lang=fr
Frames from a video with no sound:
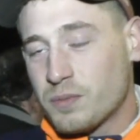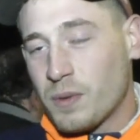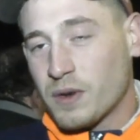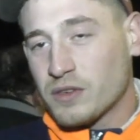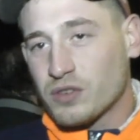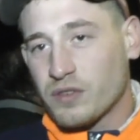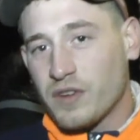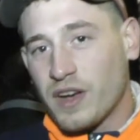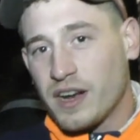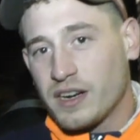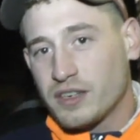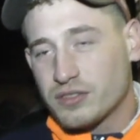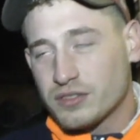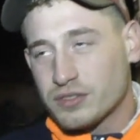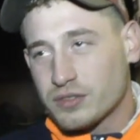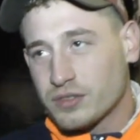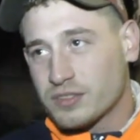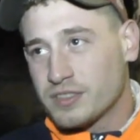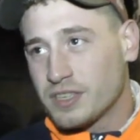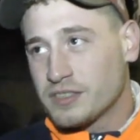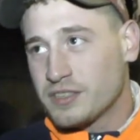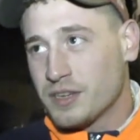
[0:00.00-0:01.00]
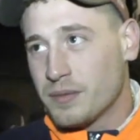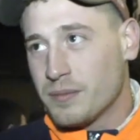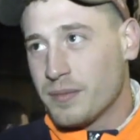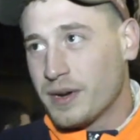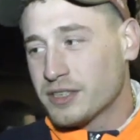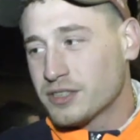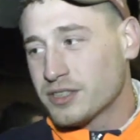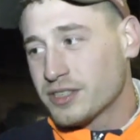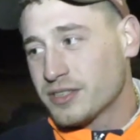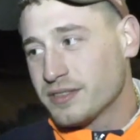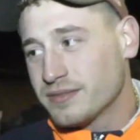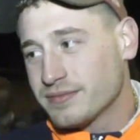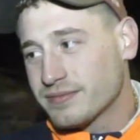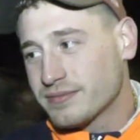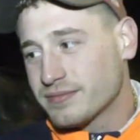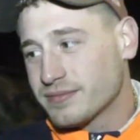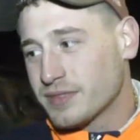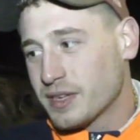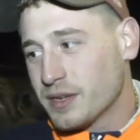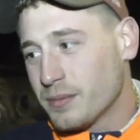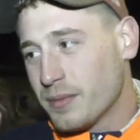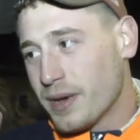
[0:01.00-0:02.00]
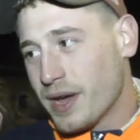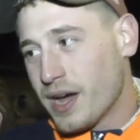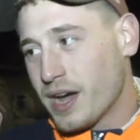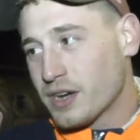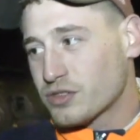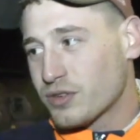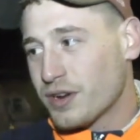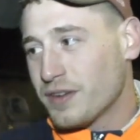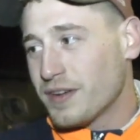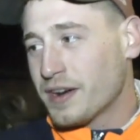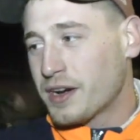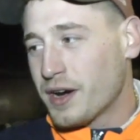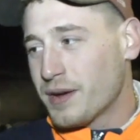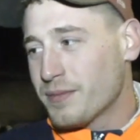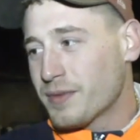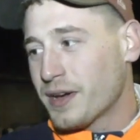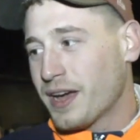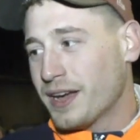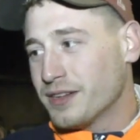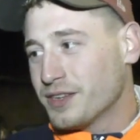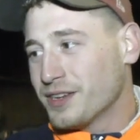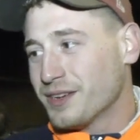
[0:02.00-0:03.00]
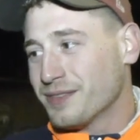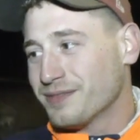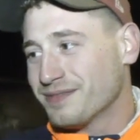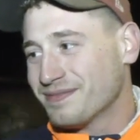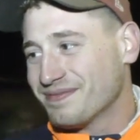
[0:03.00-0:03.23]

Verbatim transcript: pense qu'on va aller jusqu'au septième match mais un joueur va quand même gagner.